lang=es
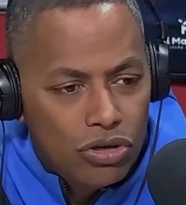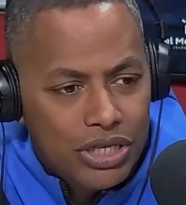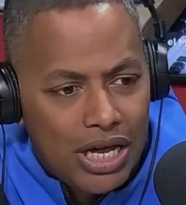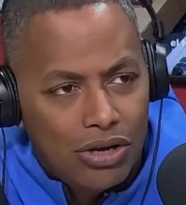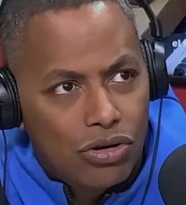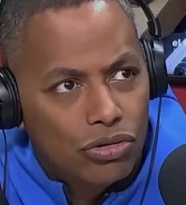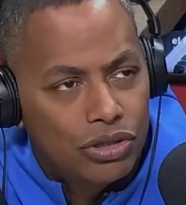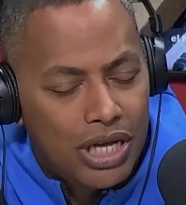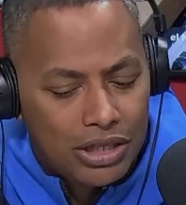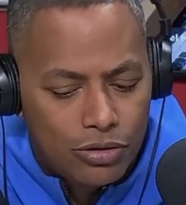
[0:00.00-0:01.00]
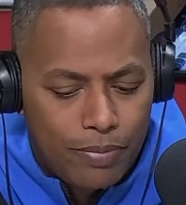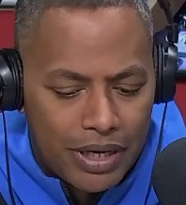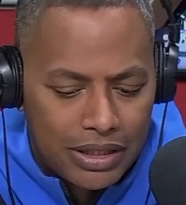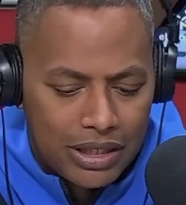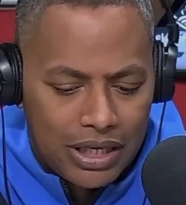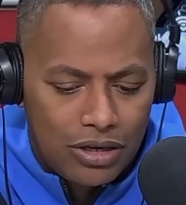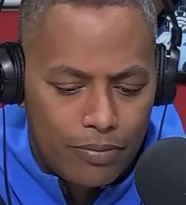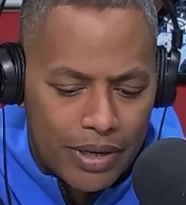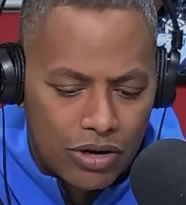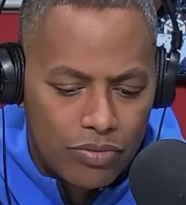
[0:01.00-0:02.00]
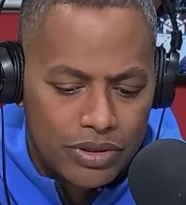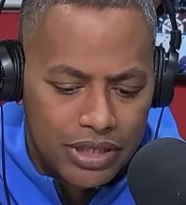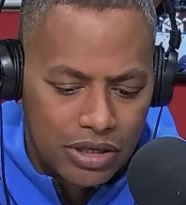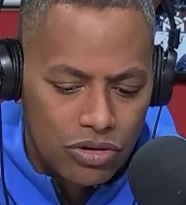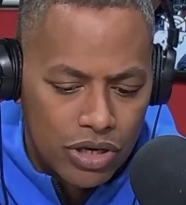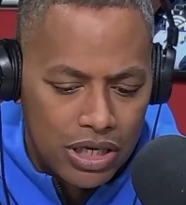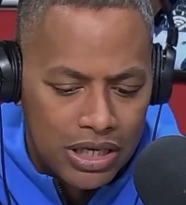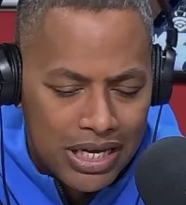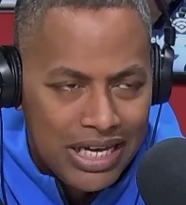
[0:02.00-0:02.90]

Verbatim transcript: ya los contactos para tenerlo, para conversar con él